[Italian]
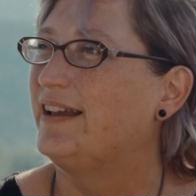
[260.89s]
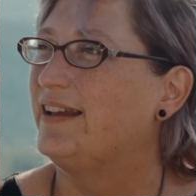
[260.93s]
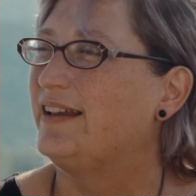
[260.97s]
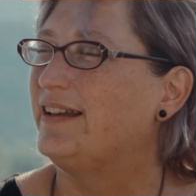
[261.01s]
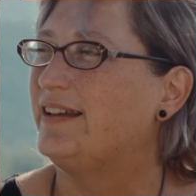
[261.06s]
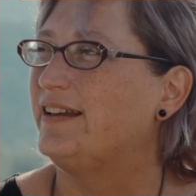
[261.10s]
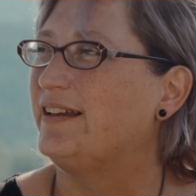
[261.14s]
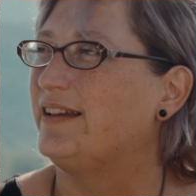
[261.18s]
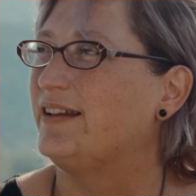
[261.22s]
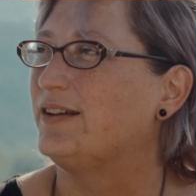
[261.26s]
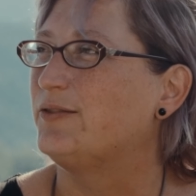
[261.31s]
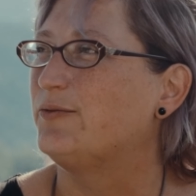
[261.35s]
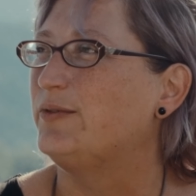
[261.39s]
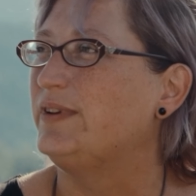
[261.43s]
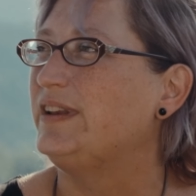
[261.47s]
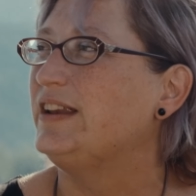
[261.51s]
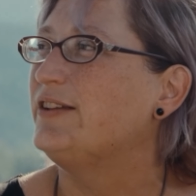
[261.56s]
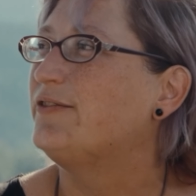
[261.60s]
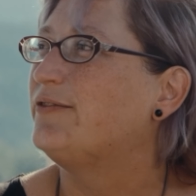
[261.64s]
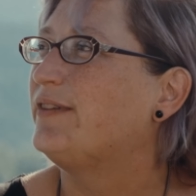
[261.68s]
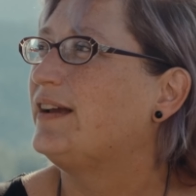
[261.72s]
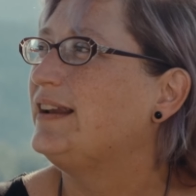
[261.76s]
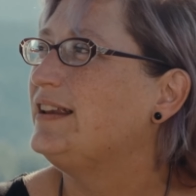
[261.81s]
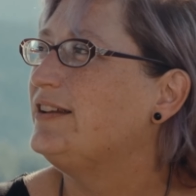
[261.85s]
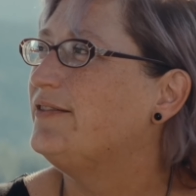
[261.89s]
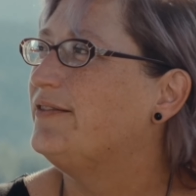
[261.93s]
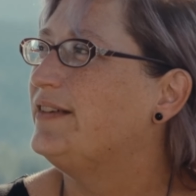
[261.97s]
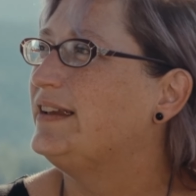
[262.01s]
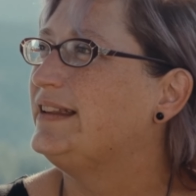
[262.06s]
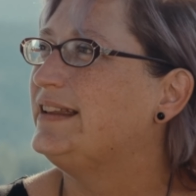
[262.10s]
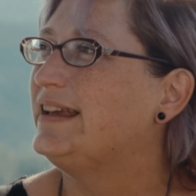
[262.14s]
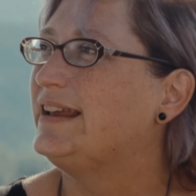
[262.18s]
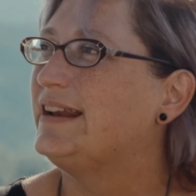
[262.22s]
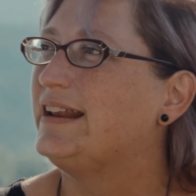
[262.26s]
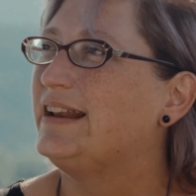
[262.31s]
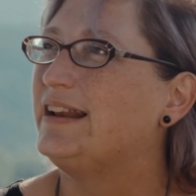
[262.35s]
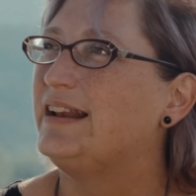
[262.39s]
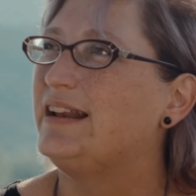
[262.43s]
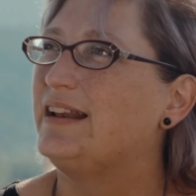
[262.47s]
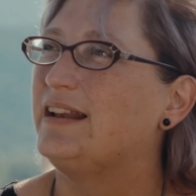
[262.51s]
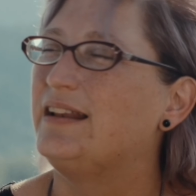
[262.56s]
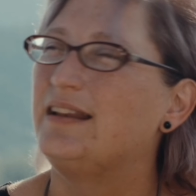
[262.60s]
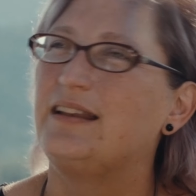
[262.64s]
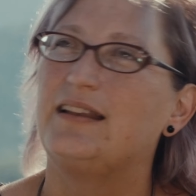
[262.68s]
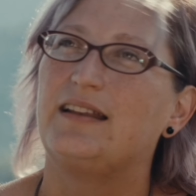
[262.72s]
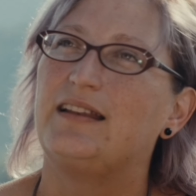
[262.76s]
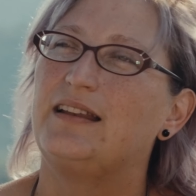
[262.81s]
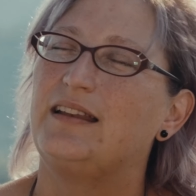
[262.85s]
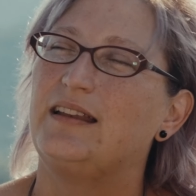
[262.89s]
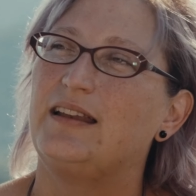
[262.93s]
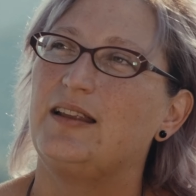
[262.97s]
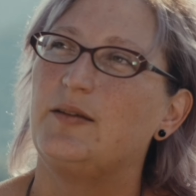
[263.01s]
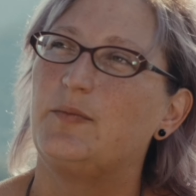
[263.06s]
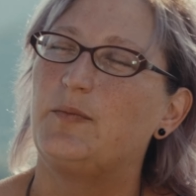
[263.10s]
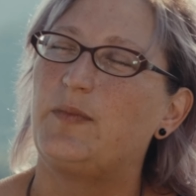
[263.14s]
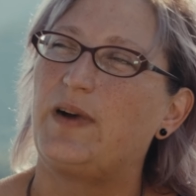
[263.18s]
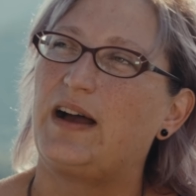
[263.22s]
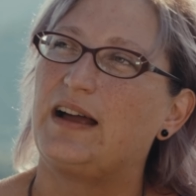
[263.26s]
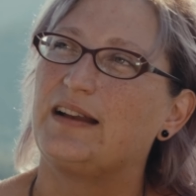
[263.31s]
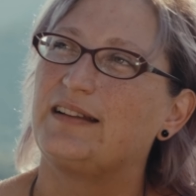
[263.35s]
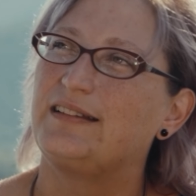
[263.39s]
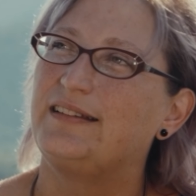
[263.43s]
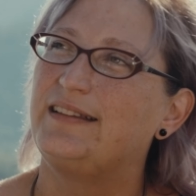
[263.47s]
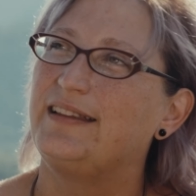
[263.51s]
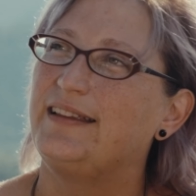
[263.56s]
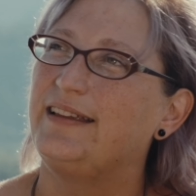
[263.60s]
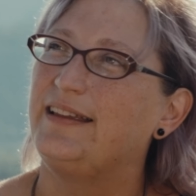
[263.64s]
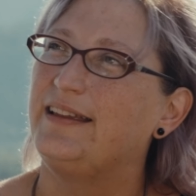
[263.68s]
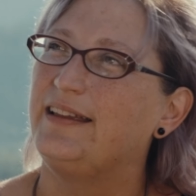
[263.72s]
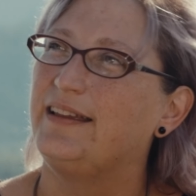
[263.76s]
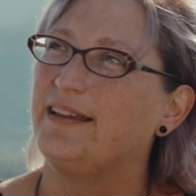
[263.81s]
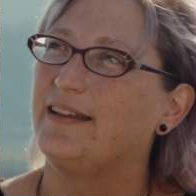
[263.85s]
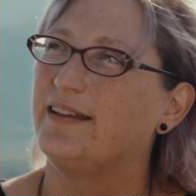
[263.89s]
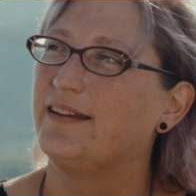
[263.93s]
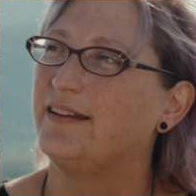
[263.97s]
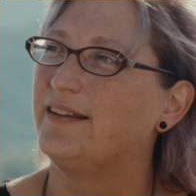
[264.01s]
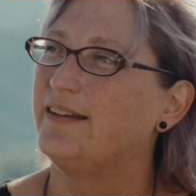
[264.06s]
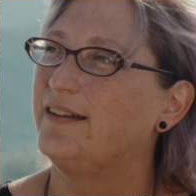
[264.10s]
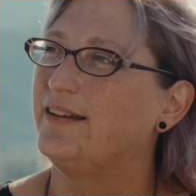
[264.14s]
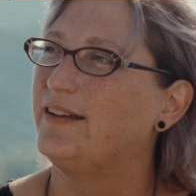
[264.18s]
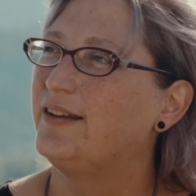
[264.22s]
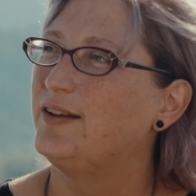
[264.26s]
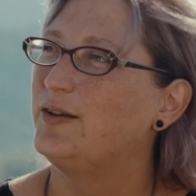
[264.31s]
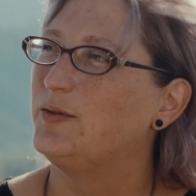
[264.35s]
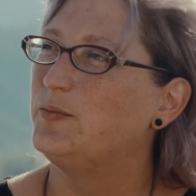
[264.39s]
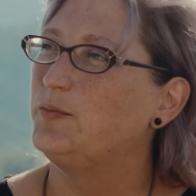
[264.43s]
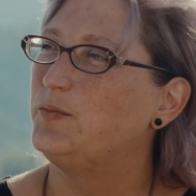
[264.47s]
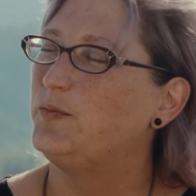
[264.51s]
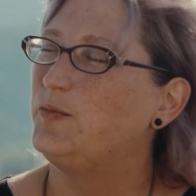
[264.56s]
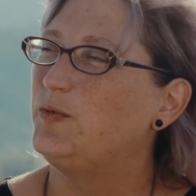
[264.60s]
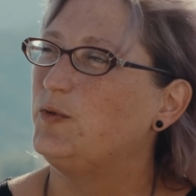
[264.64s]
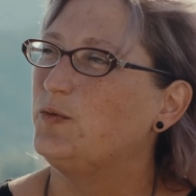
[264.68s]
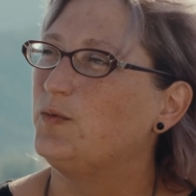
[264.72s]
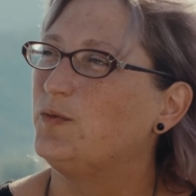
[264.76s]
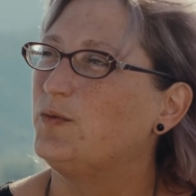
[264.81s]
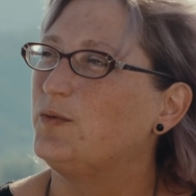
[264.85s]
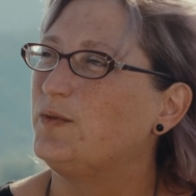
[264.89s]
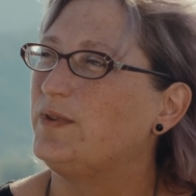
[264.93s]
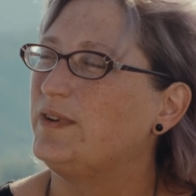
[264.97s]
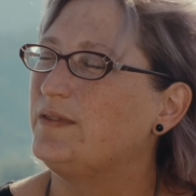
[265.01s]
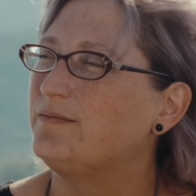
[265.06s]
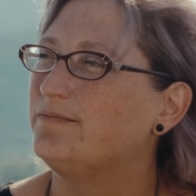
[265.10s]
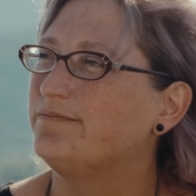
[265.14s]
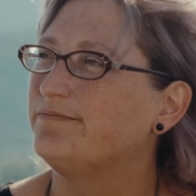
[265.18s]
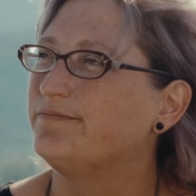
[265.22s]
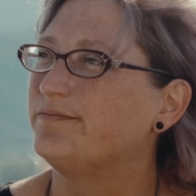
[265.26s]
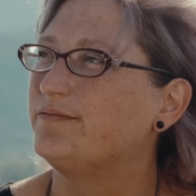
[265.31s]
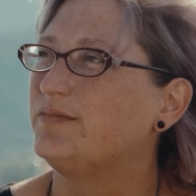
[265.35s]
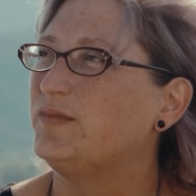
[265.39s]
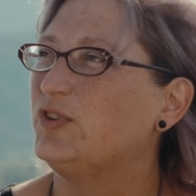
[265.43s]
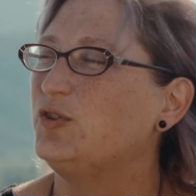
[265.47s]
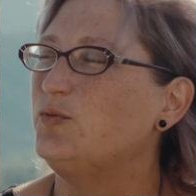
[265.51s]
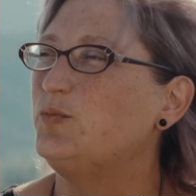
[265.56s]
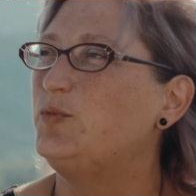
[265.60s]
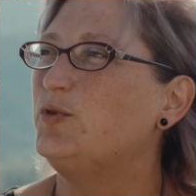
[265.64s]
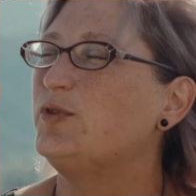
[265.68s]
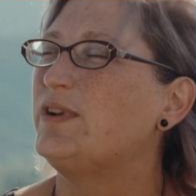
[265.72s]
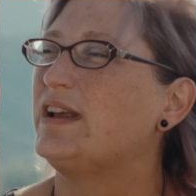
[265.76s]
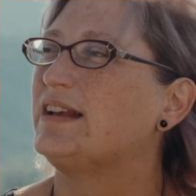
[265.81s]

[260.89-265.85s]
eh, quindi fargli vedere le parti più, non più